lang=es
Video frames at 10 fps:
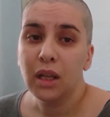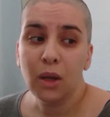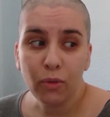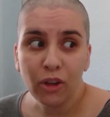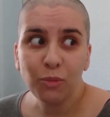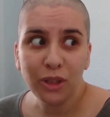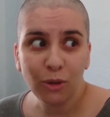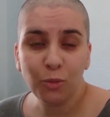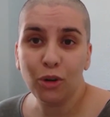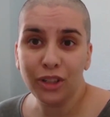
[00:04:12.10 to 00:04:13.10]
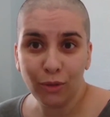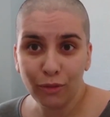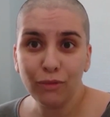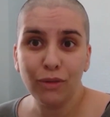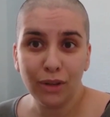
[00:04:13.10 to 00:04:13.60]
Y uno de los motivos por los que no ha
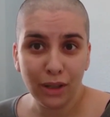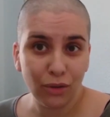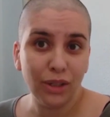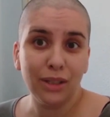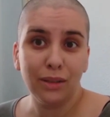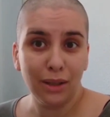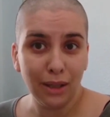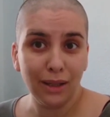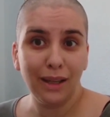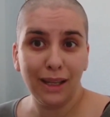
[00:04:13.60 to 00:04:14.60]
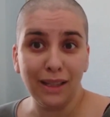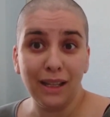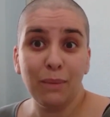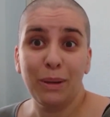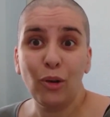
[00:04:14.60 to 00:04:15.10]
funcionado es que
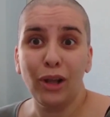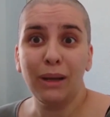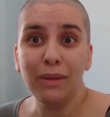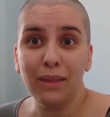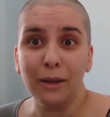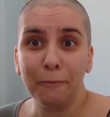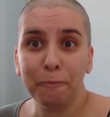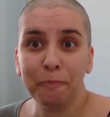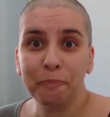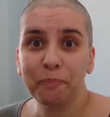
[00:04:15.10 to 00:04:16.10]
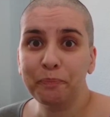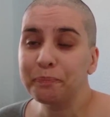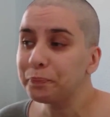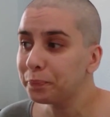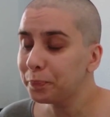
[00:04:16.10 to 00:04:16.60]
tenía pelo en la cabeza.
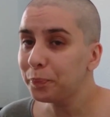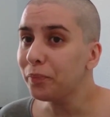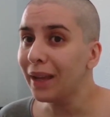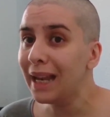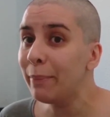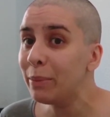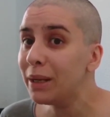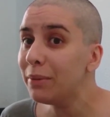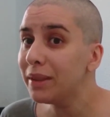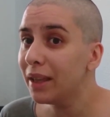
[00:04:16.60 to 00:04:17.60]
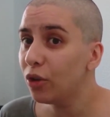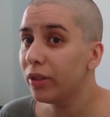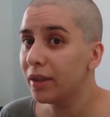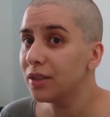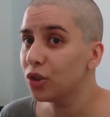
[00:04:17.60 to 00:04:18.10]
La primera vez que yo
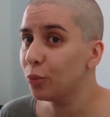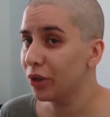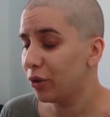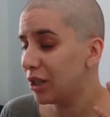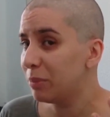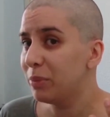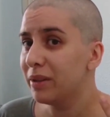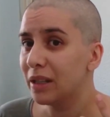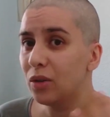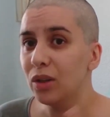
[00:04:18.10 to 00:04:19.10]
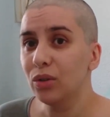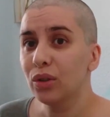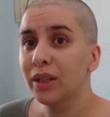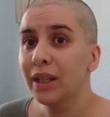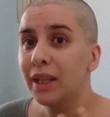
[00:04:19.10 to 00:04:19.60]
hice esto, porque no es la primera vez que lo hago,
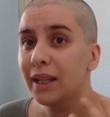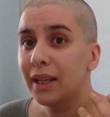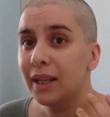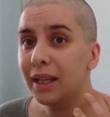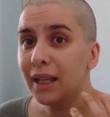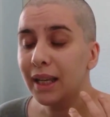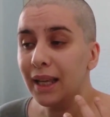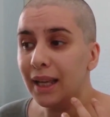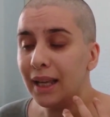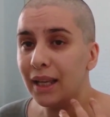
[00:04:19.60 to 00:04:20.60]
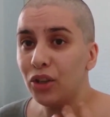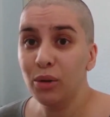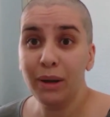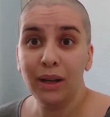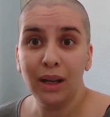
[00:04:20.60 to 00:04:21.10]
eh, yo
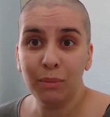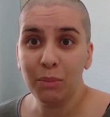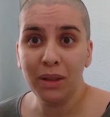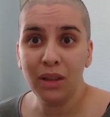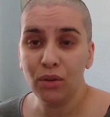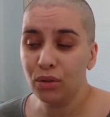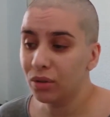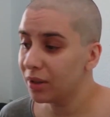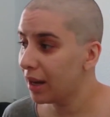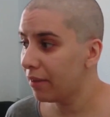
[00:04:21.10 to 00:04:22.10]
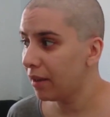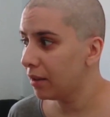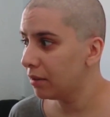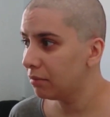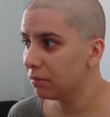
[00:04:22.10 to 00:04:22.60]
iba a mi médico
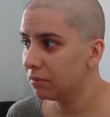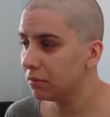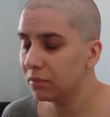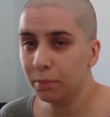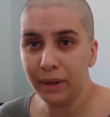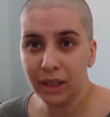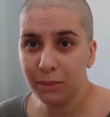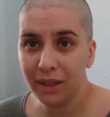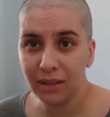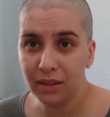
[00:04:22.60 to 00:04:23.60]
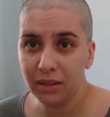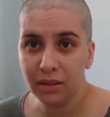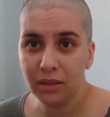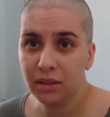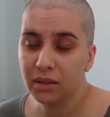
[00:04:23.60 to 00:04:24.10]
cada par de meses